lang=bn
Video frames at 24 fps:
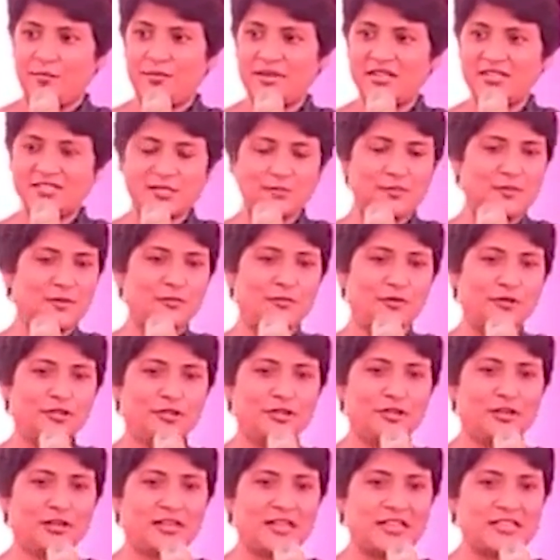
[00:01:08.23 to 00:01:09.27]
প্রিন্সিপাল
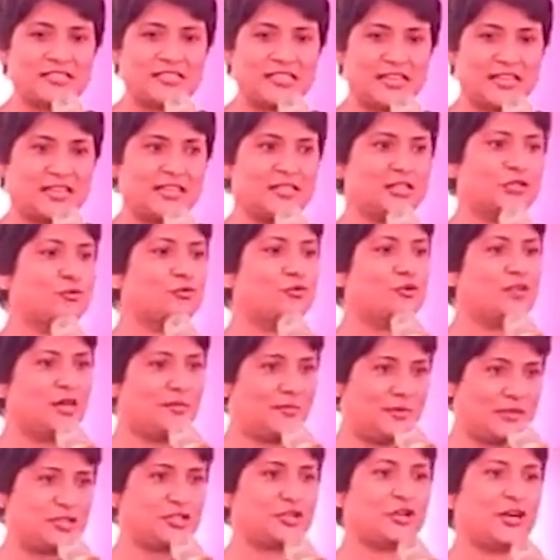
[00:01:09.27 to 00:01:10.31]
মহোদয়ের কাছ থেকে স্কুলের
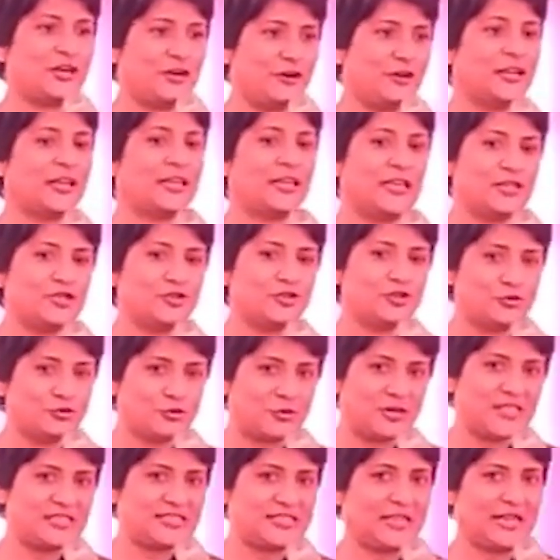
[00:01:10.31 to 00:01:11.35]
বিষয়ে অনেক কিছু
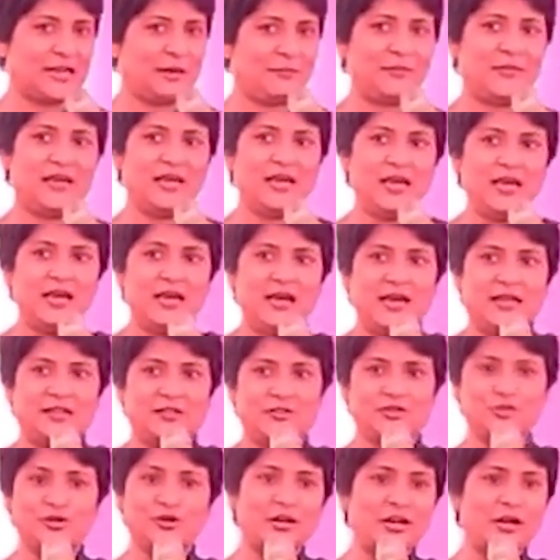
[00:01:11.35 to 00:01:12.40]
শুনেছিলাম
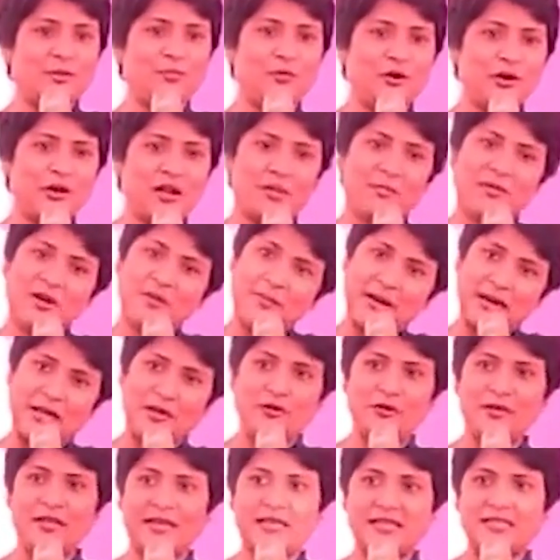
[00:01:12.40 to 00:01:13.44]
তো শোনার পর আমার
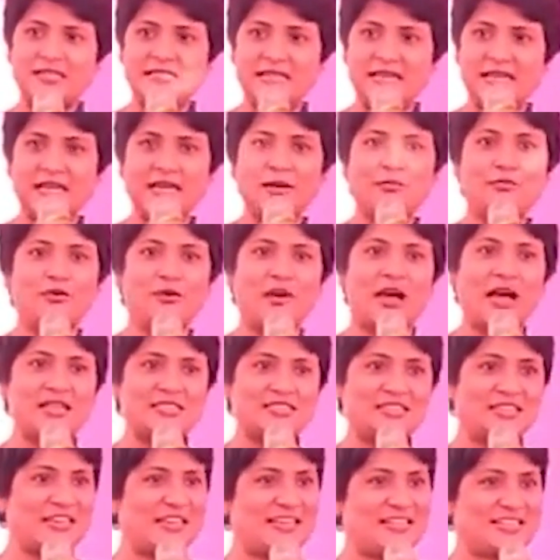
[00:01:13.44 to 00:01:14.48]
ভালো লেগেছে এবং
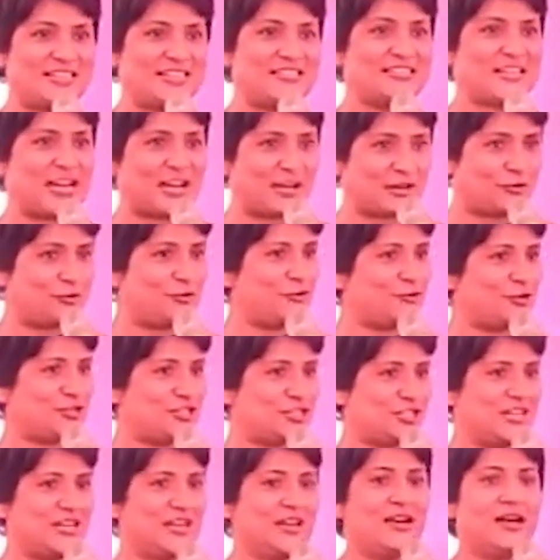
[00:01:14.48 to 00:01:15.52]
আজকে এসে চাক্ষুষ
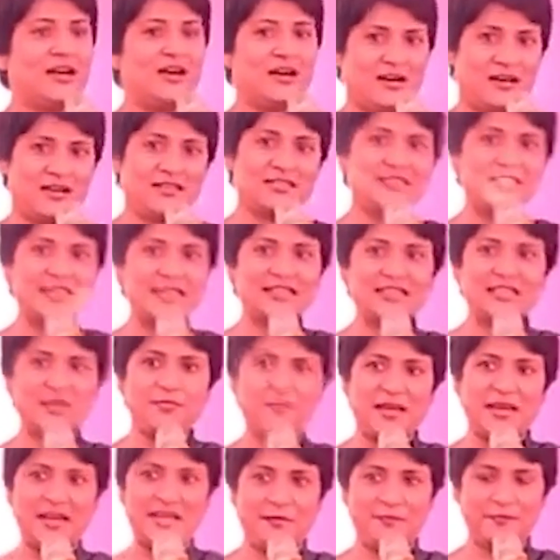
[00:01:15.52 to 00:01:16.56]
দেখতে
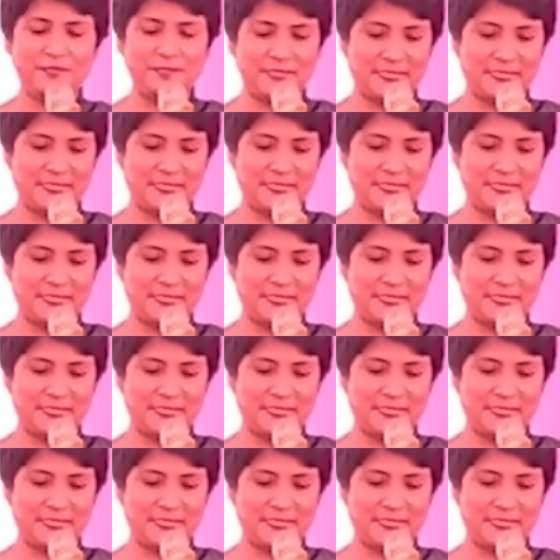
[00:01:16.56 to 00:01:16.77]
পেলাম